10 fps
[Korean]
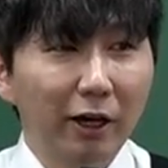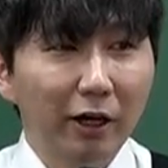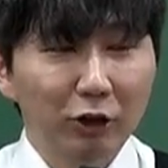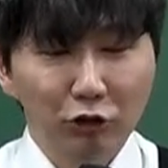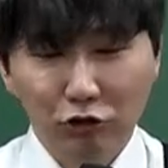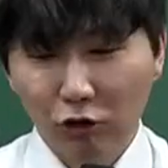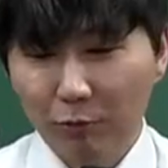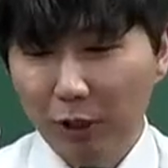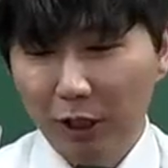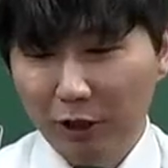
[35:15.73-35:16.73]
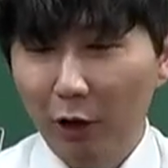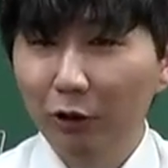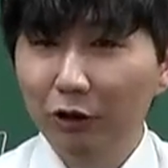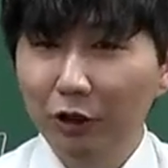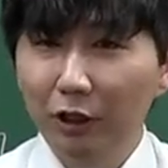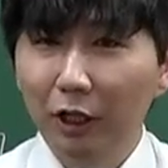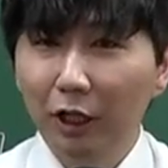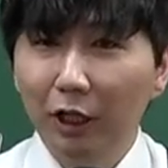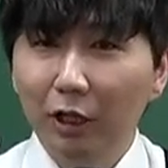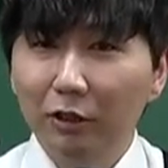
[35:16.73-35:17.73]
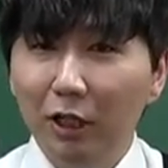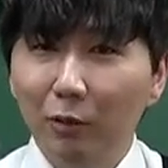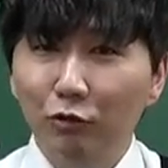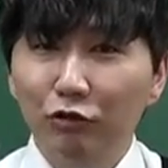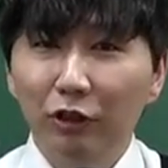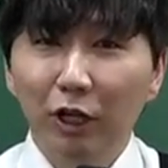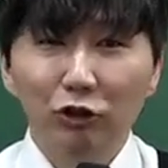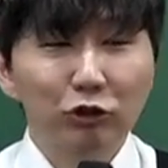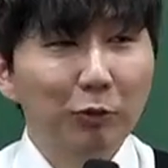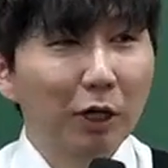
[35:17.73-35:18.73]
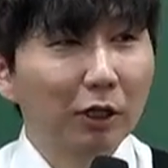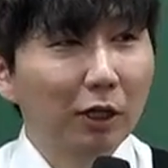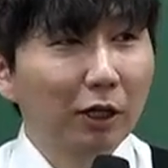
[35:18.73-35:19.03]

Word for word: 그래가지고 수험판에서 학원들이 그 사람 누구냐 해가지고 막